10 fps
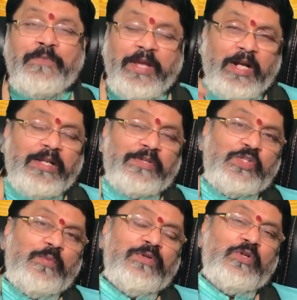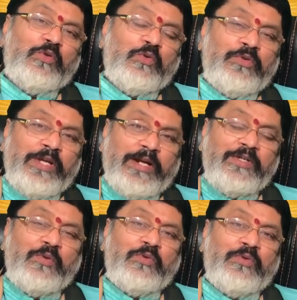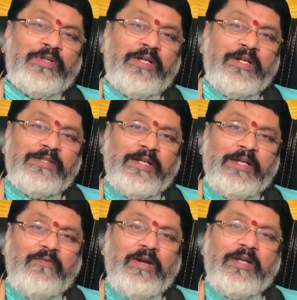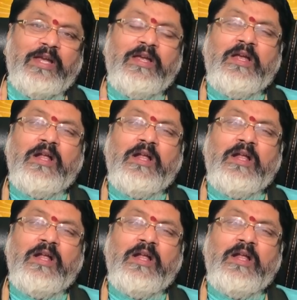ఇక్కడ నష్టం ఏం జరుగుతుంది ఎక్కడ జరుగుతుంది అనేసరికి వీళ్ళకి